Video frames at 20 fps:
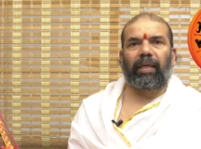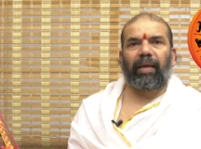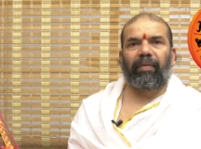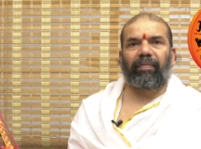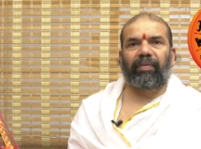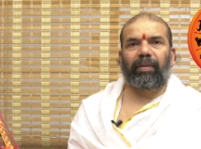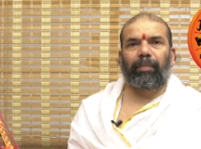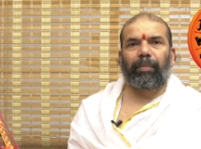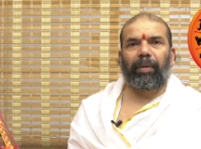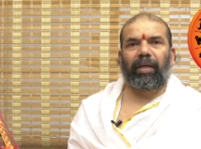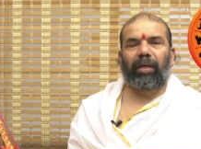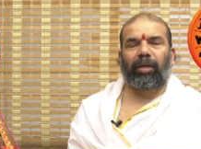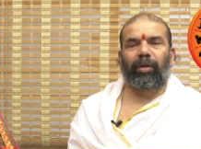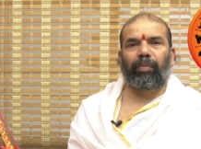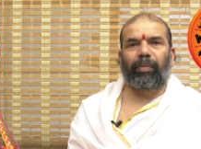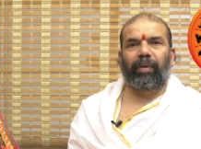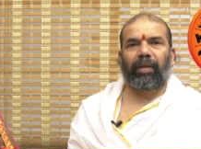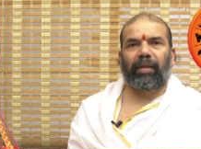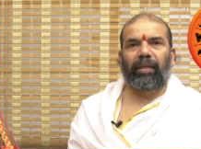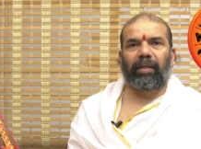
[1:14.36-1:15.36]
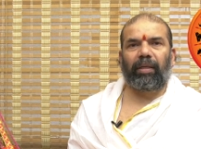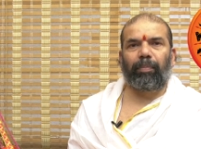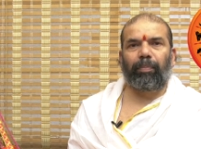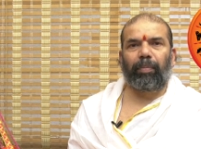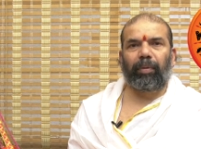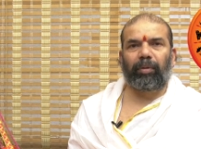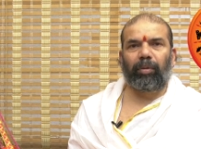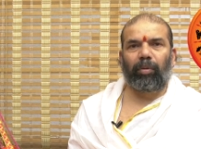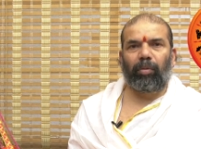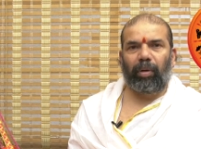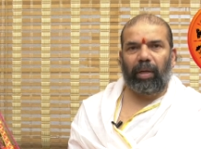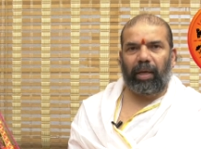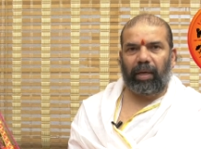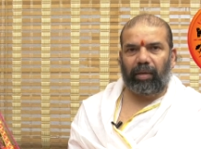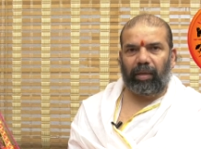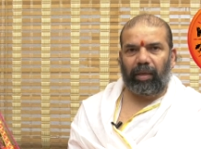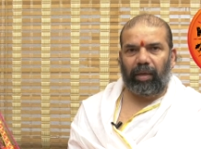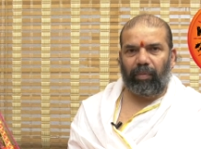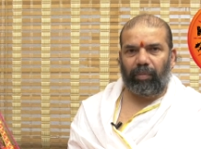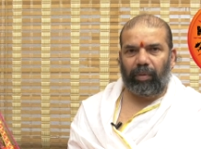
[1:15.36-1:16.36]
ఏ విధమైనటువంటి ఇబ్బందులు
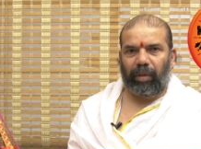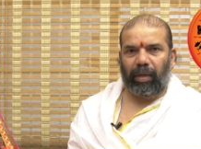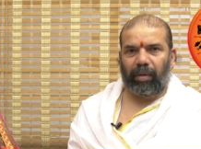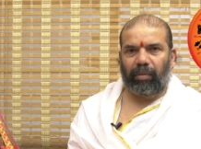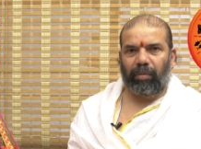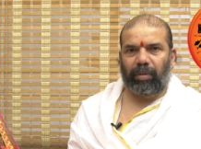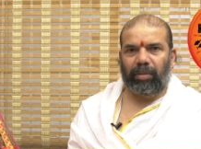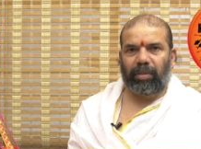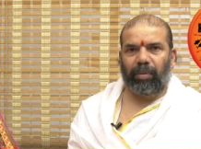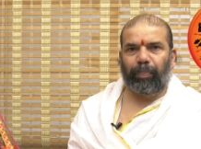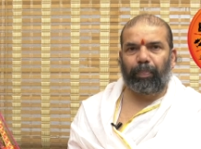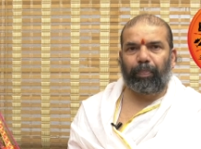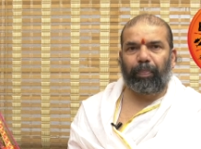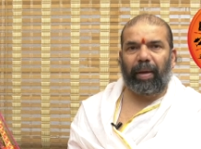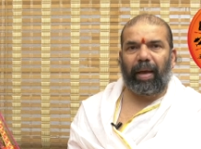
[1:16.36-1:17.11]
లేకుండా ఉండడం కోసం